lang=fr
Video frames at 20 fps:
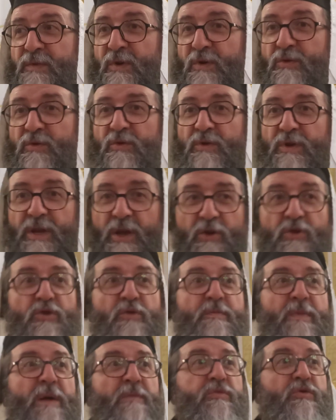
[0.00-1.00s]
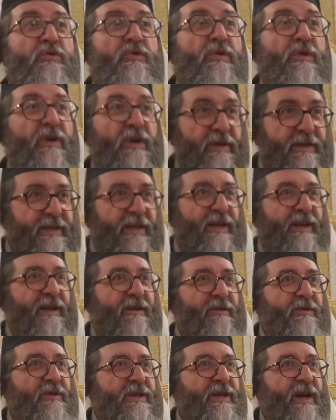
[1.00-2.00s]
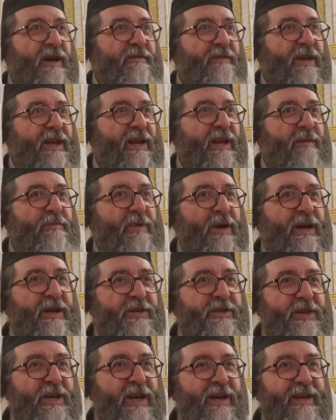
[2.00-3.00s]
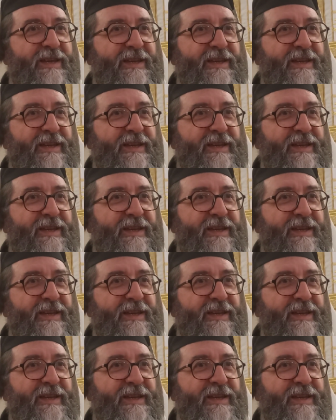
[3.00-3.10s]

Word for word: où il y a eu le Maboul. Tiens, le lien avec la paracha,